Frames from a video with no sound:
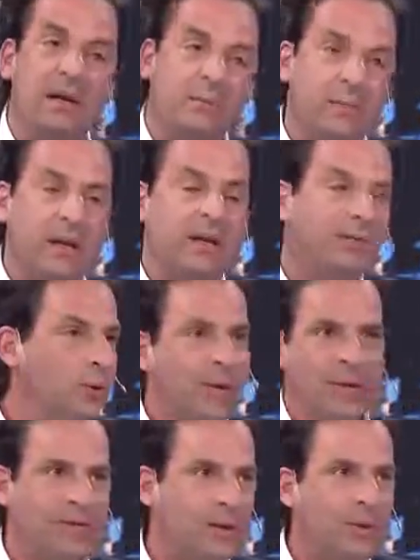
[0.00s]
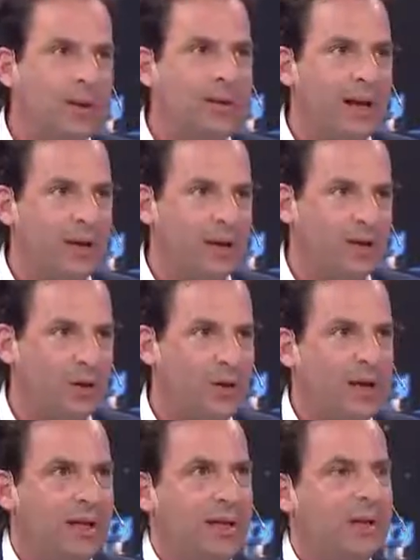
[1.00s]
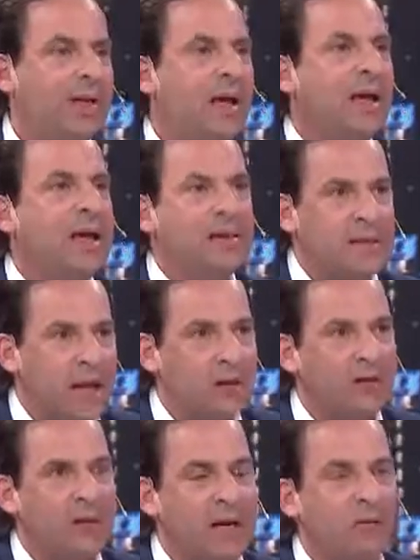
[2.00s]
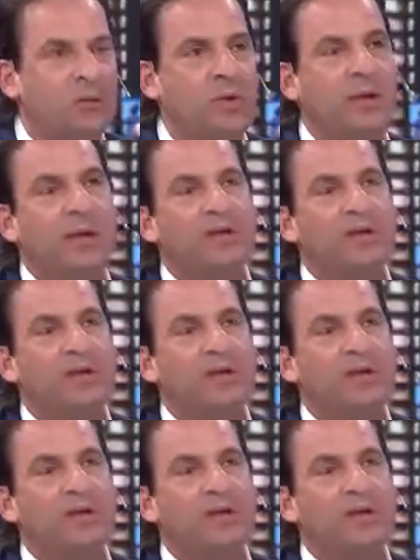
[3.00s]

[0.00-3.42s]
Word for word: Mira, no es desigualdad esto. La verdad es al contrario, un